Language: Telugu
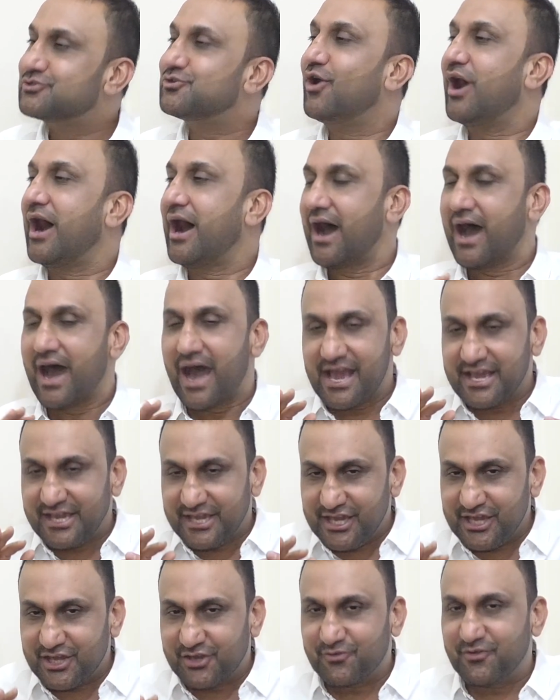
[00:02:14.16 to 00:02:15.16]
సో ఆ
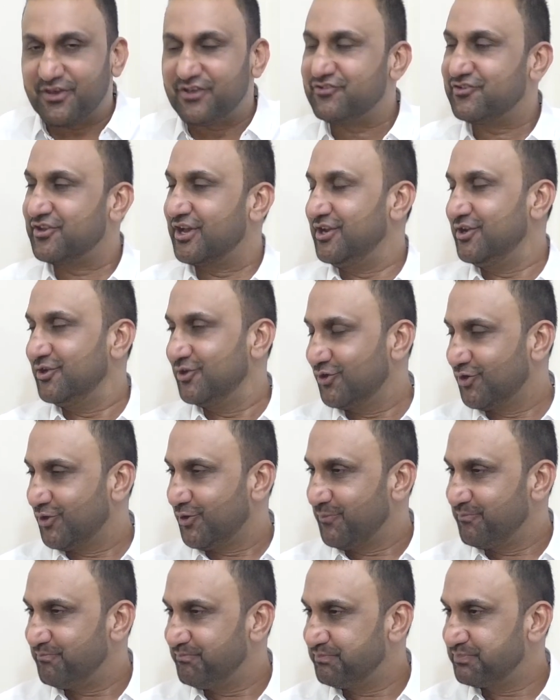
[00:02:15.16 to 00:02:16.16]
ఈక్వేషన్లో
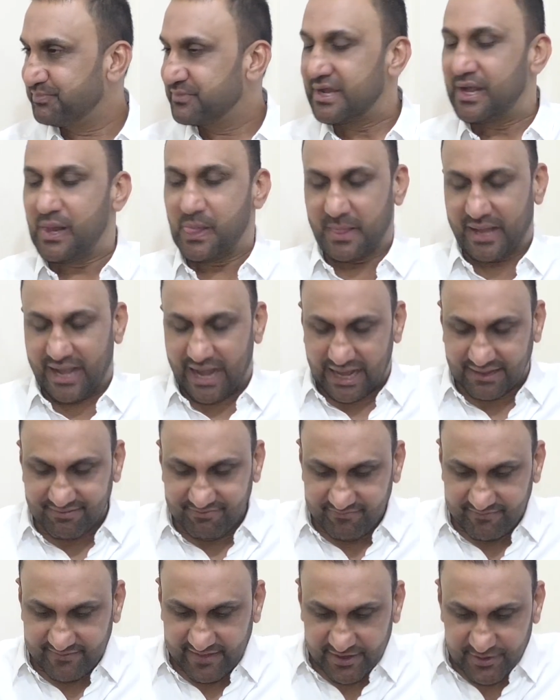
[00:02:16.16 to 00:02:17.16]

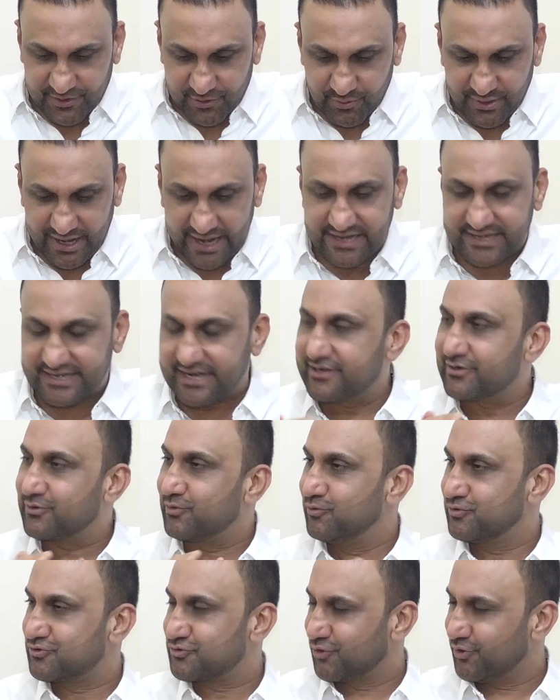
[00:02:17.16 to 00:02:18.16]
అందరు యునైటెడ్
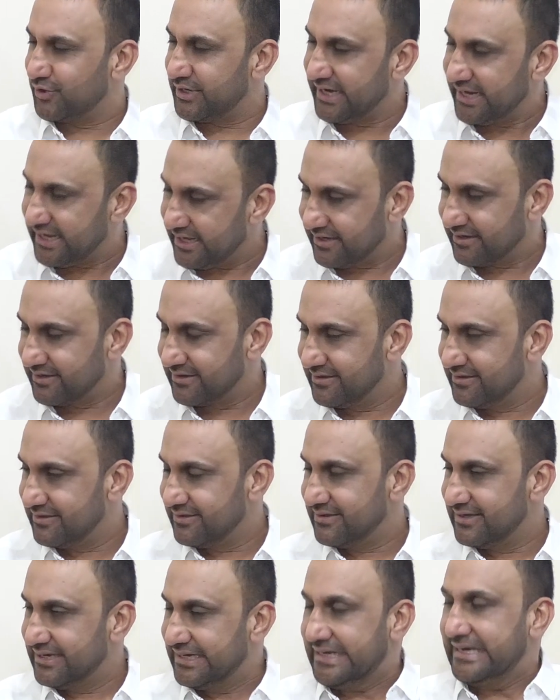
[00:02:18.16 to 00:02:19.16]
కూర్చొని
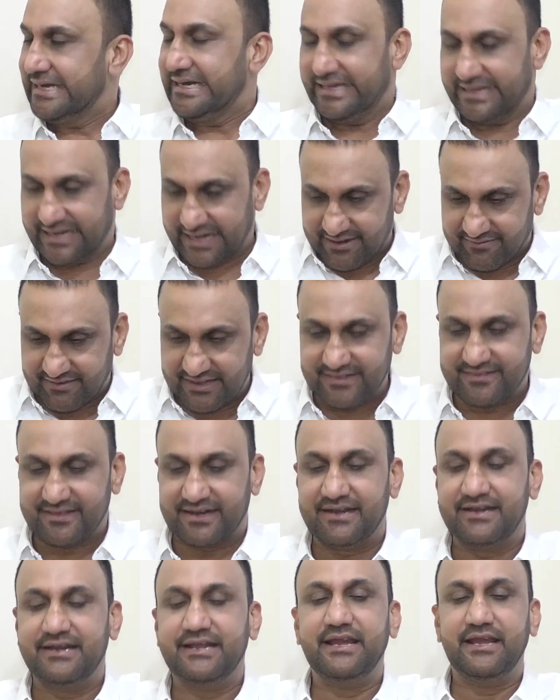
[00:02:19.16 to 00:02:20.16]

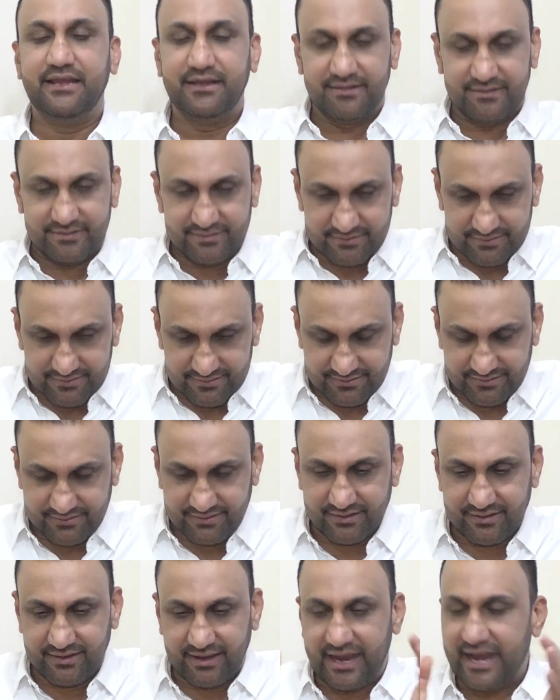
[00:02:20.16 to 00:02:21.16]
రేవంత్ రెడ్డి
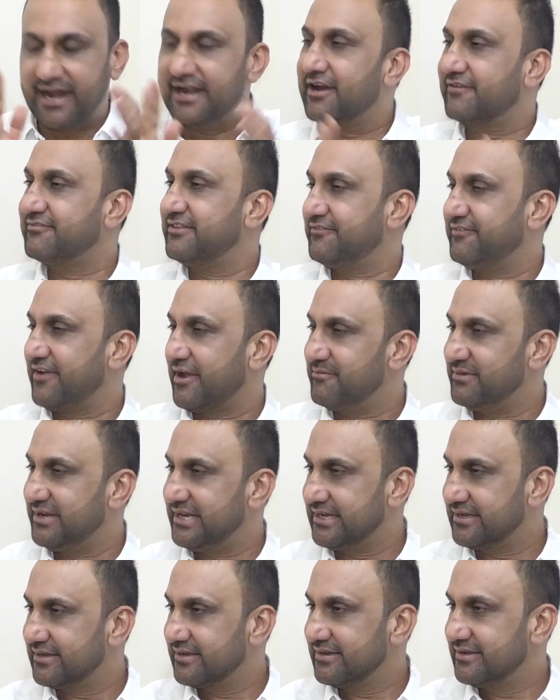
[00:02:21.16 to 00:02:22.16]
హెడ్ ఆఫ్ ద
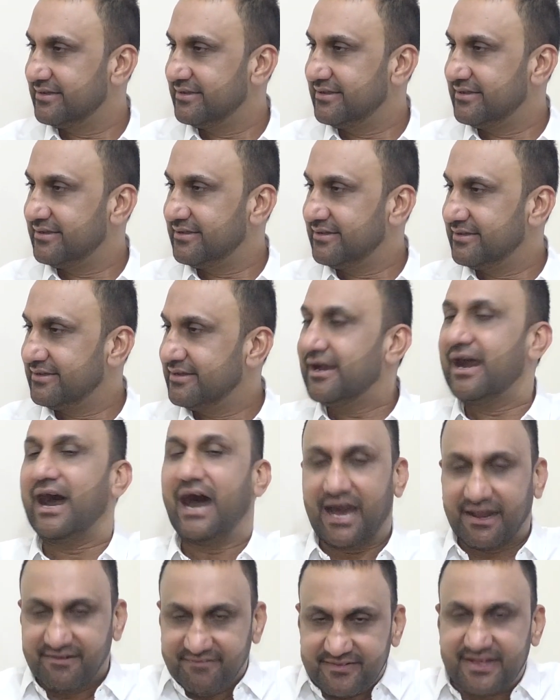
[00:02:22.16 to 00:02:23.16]
ఫ్యామిలీ ఓకే
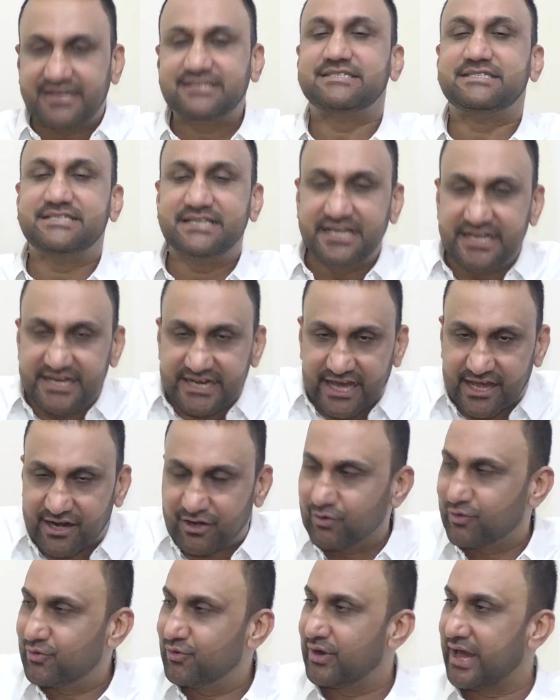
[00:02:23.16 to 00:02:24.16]
అందరు
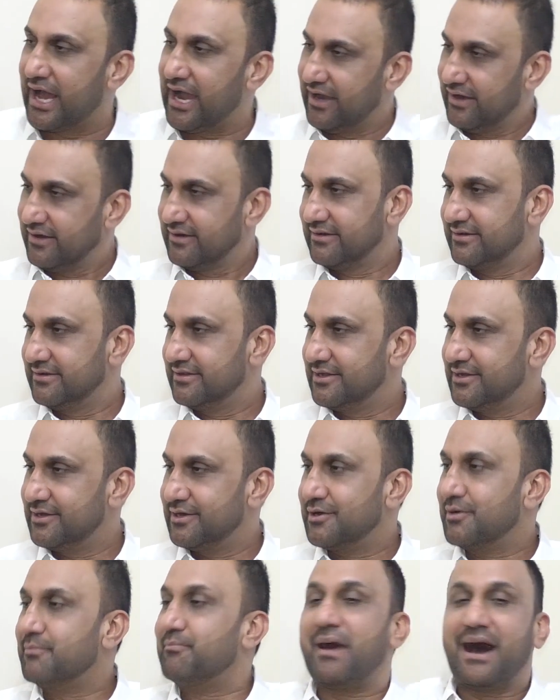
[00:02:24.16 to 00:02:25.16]
సీనియర్లు కూడా
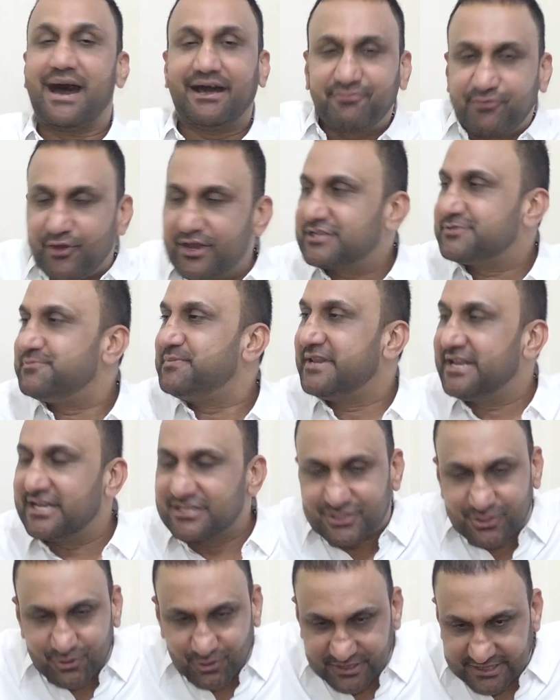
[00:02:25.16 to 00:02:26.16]
మాతో
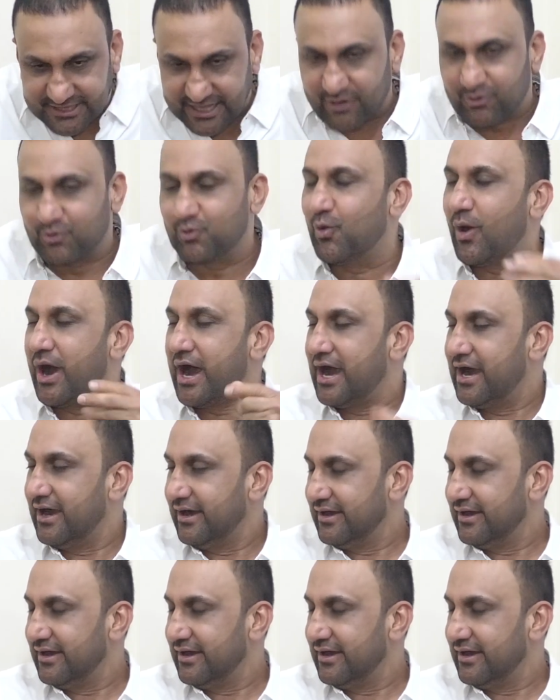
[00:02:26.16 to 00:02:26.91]
ఎక్స్పీరియన్స్లో తక్కువ